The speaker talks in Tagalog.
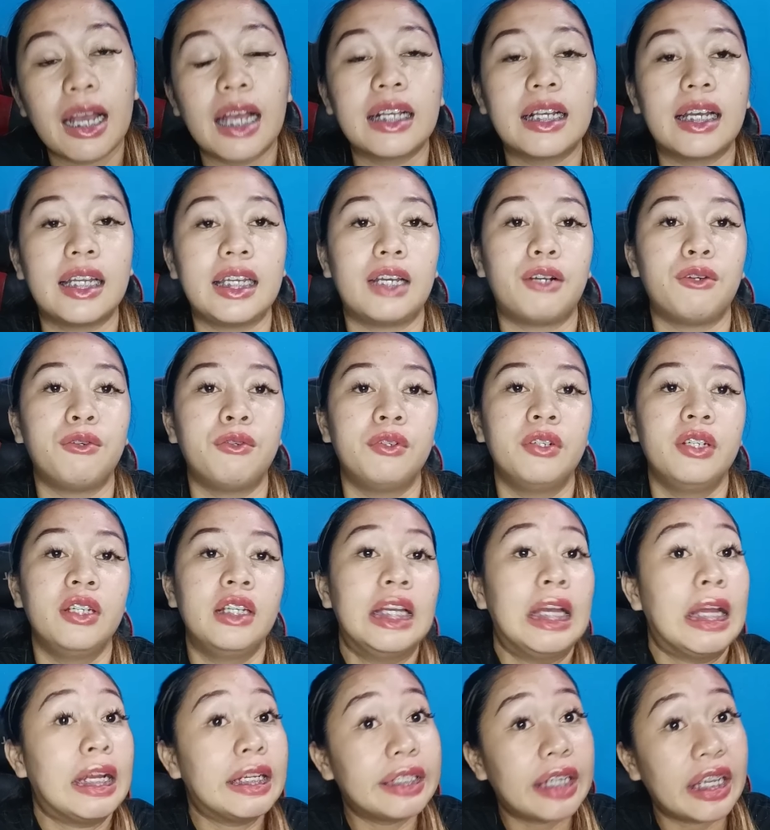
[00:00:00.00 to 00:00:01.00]
makagalaw,
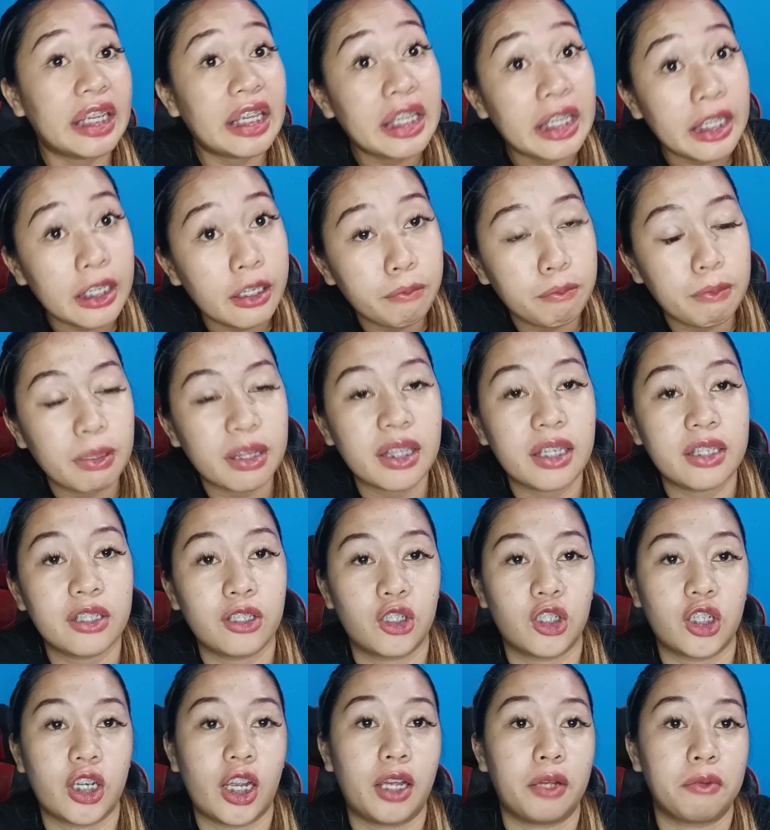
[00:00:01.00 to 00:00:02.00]

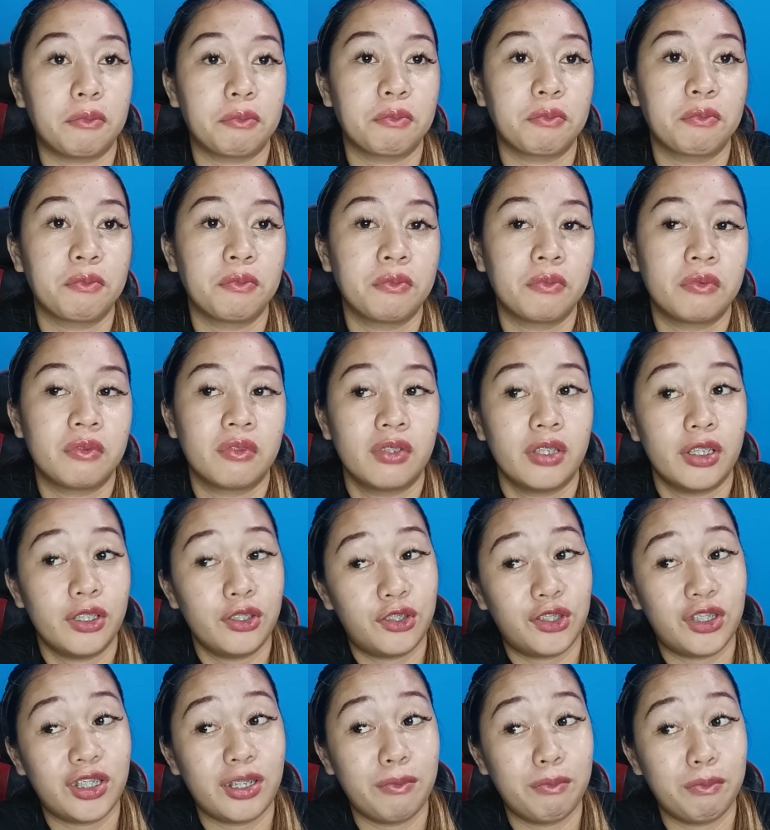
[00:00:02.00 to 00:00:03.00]
nahihigpitan siya.
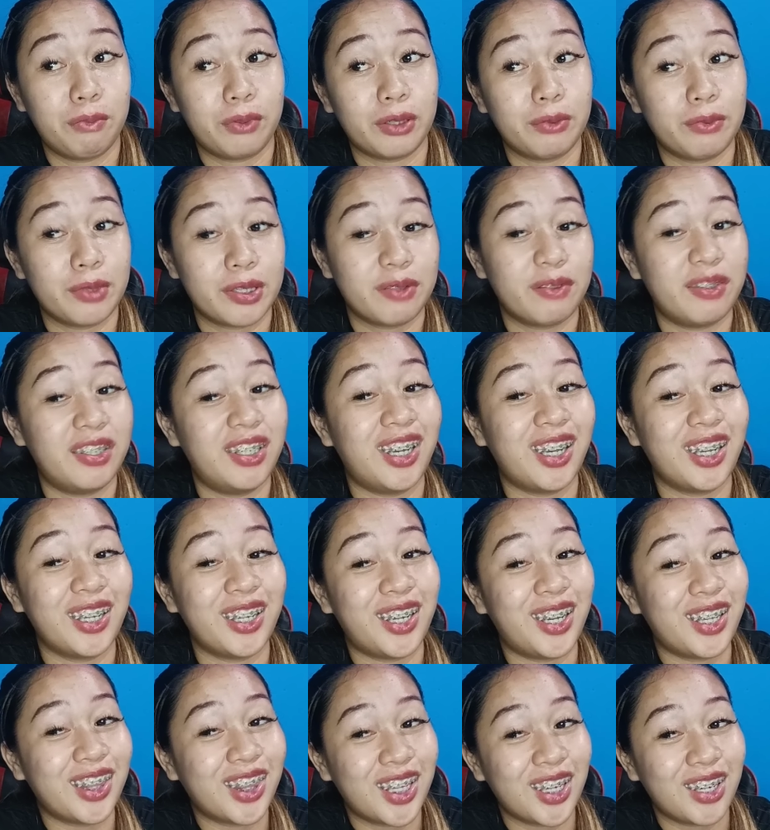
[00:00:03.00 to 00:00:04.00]
And syempre, mas
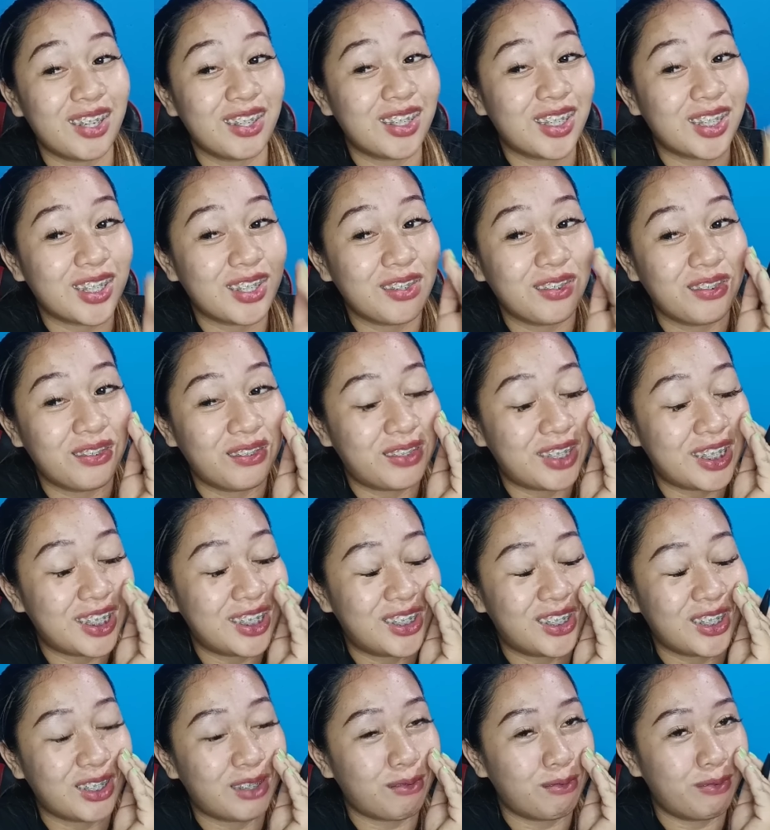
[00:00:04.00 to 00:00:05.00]
malaki ata yung naging
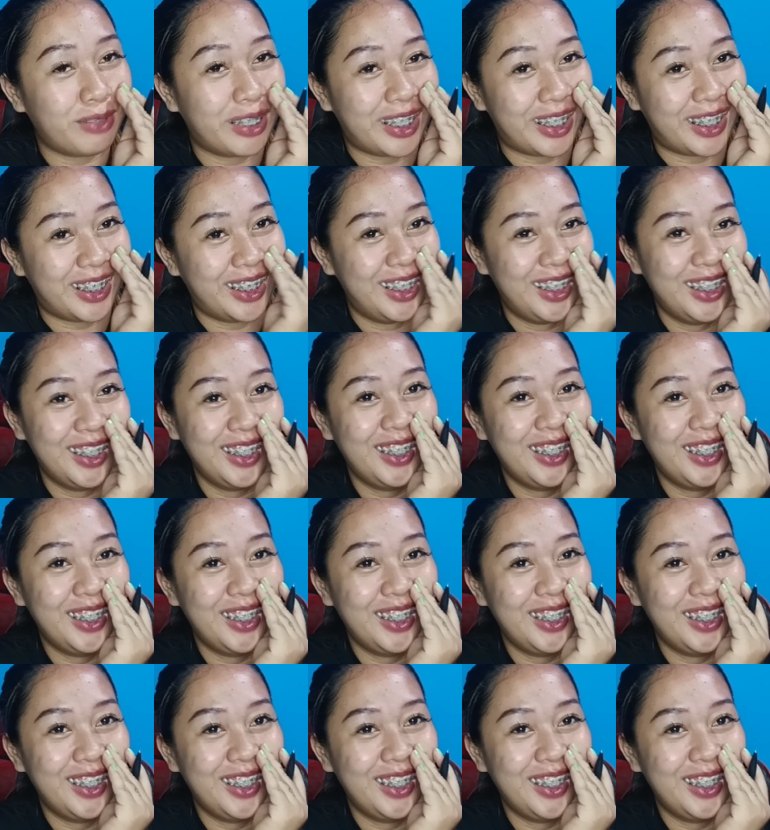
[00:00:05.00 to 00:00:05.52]
budget ba